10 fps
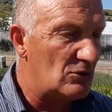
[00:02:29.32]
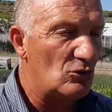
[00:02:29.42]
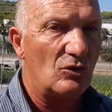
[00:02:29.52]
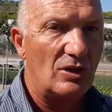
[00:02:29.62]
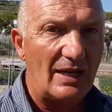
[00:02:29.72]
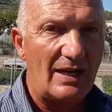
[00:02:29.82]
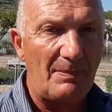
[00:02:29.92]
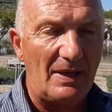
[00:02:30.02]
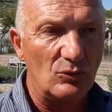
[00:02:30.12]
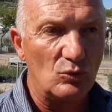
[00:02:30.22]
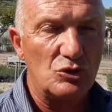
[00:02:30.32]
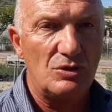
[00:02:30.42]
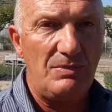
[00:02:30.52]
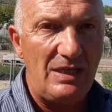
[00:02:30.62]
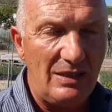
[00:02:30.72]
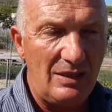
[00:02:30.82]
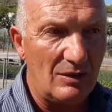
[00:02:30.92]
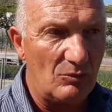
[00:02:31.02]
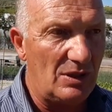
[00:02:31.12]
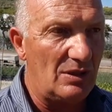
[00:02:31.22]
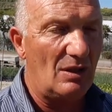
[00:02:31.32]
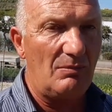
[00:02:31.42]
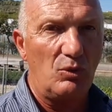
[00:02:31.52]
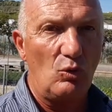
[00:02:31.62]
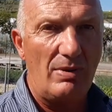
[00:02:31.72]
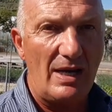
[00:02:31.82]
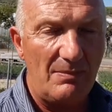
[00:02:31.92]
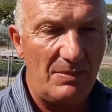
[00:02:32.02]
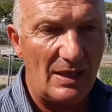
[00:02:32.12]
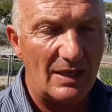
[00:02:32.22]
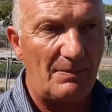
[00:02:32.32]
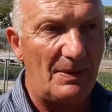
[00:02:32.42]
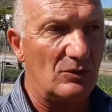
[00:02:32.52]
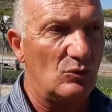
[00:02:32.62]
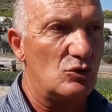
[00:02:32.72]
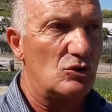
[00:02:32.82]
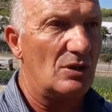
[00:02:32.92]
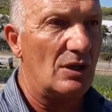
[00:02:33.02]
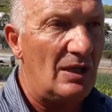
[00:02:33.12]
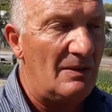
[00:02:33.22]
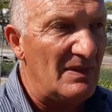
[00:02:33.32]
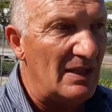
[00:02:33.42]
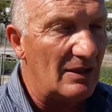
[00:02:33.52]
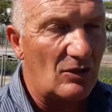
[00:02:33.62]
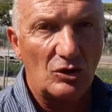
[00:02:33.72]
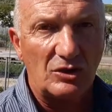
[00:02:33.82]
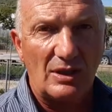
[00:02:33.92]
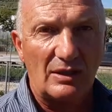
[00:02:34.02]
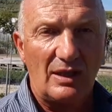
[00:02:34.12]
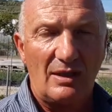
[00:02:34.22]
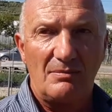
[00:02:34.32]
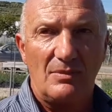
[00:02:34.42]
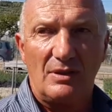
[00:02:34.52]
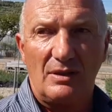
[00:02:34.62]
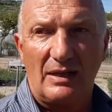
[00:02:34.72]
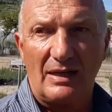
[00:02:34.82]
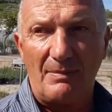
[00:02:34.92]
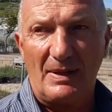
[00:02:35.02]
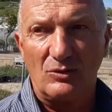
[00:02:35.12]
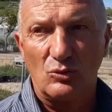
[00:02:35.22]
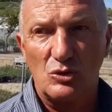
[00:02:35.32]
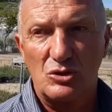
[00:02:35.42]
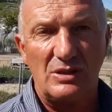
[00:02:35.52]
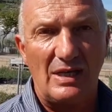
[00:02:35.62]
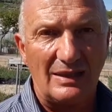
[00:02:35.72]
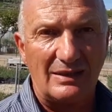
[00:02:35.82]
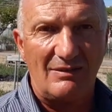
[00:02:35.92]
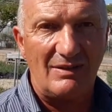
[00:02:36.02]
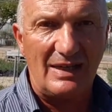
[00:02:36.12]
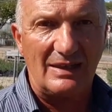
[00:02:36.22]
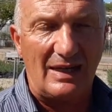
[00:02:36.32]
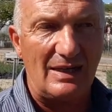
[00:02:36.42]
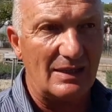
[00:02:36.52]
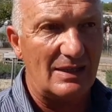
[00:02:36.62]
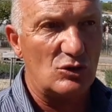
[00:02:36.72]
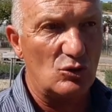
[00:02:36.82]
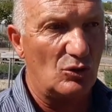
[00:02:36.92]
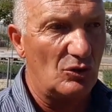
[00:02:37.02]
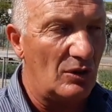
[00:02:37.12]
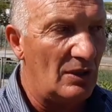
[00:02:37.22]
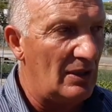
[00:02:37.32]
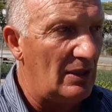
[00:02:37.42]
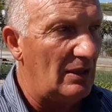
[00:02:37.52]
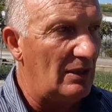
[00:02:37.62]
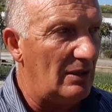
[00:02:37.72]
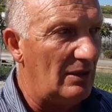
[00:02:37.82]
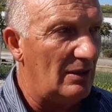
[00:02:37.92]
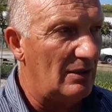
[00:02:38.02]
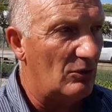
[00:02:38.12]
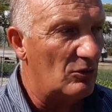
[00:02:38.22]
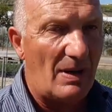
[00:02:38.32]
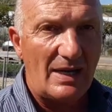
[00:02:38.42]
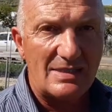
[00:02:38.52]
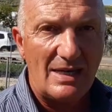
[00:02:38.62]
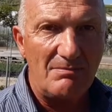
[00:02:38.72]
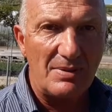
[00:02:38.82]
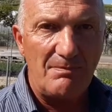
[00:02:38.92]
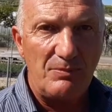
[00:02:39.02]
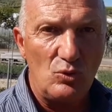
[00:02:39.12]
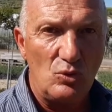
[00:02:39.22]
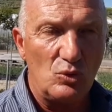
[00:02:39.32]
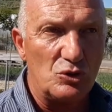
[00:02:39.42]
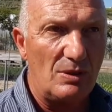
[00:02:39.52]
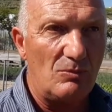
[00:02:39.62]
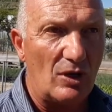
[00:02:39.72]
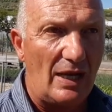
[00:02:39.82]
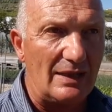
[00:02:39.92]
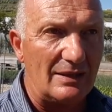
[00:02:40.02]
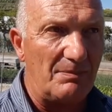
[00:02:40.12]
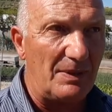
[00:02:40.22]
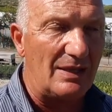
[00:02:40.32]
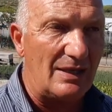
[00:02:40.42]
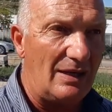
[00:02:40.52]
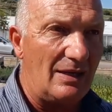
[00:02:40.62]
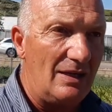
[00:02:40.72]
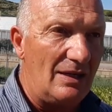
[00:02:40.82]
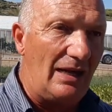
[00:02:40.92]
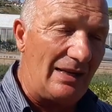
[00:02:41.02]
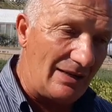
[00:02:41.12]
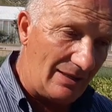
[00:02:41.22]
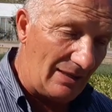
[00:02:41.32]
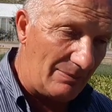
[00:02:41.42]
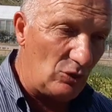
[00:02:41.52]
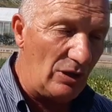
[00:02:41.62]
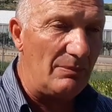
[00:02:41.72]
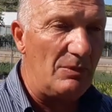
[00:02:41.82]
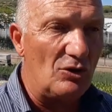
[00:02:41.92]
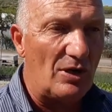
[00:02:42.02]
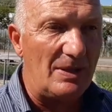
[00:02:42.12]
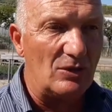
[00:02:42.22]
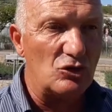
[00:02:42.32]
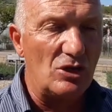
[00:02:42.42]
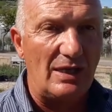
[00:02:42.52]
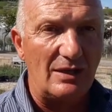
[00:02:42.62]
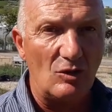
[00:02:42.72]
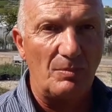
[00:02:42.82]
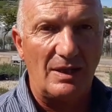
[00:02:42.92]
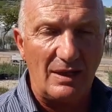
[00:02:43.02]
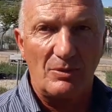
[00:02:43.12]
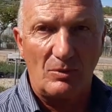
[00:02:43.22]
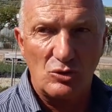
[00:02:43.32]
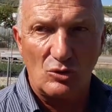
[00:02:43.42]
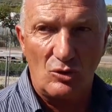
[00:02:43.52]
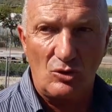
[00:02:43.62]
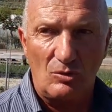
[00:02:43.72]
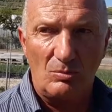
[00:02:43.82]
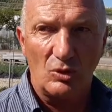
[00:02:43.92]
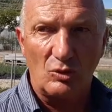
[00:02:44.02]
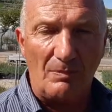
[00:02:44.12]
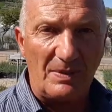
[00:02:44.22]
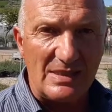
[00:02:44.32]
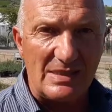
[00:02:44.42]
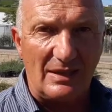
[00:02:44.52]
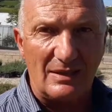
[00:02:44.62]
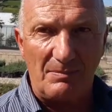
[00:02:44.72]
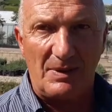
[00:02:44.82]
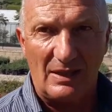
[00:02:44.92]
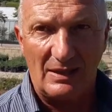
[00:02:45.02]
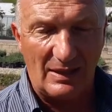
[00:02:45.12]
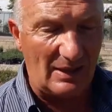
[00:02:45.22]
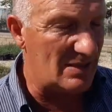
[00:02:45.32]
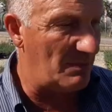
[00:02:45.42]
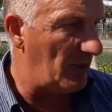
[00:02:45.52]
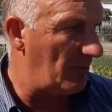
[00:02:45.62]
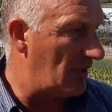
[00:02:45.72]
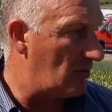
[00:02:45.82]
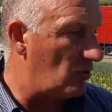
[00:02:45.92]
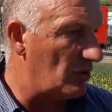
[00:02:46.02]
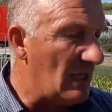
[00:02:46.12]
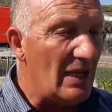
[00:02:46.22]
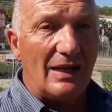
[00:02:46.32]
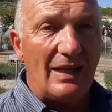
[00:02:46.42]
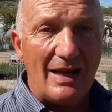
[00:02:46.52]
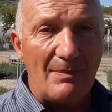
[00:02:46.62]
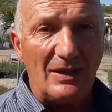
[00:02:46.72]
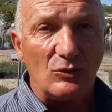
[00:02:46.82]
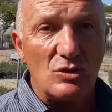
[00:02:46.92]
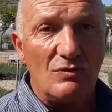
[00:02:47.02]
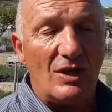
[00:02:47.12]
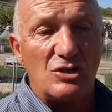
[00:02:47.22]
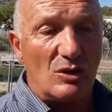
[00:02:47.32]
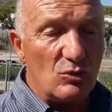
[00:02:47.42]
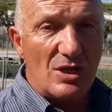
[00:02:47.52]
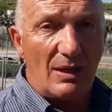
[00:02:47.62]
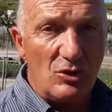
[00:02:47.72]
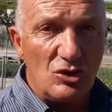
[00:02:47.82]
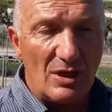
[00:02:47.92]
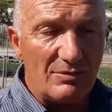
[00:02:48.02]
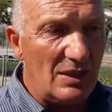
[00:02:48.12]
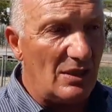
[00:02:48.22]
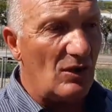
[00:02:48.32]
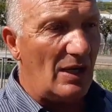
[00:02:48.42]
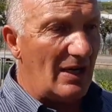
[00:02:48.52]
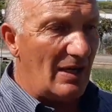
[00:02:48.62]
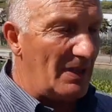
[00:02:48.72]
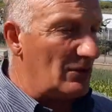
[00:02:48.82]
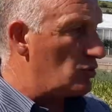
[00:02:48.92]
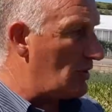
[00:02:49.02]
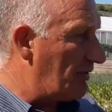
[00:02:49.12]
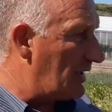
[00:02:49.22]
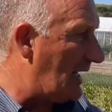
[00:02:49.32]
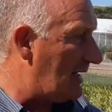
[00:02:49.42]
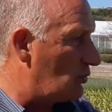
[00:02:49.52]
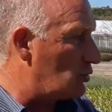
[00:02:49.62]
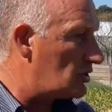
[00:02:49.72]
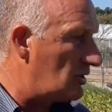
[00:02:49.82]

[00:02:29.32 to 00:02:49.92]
sono gli Agapandus mini, quindi il Blue Baby, Agapandus eh, Rotterdam, Agapandus di altre varietà che sono eh, ormai sempre più stimolate perché alla, alla, al miglioramento genetico perché proprio sono molto apprezzate per i terrazzi. L'Agapandus invece che usiamo in giardino è l'Agapandus africanus